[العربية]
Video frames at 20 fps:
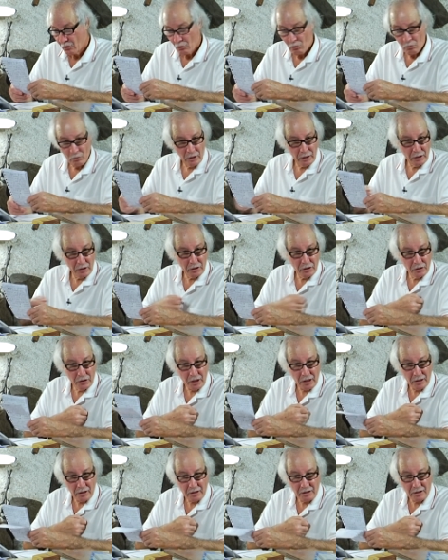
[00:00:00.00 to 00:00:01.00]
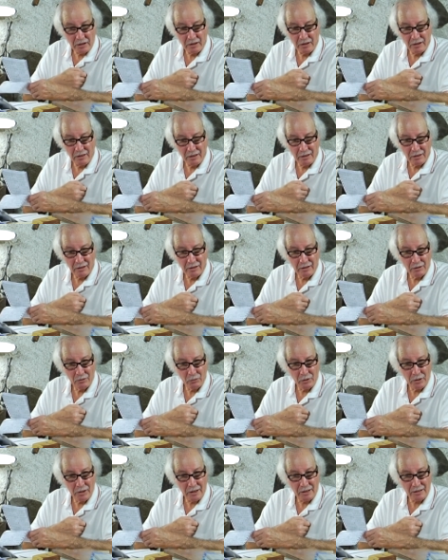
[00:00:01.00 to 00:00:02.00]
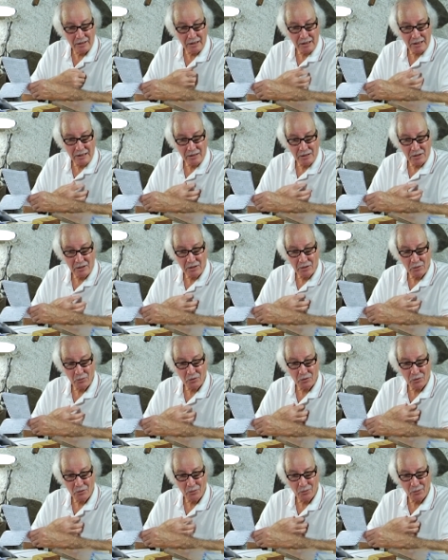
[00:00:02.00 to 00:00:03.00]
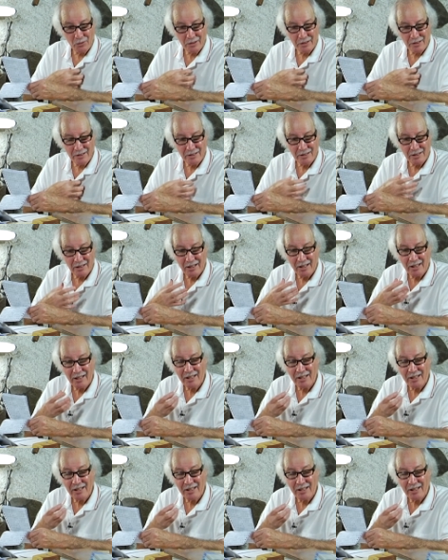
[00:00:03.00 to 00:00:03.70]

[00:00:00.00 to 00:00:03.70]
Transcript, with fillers: وني دي جا يتكنا آه، ويناث هذه السور سور الناس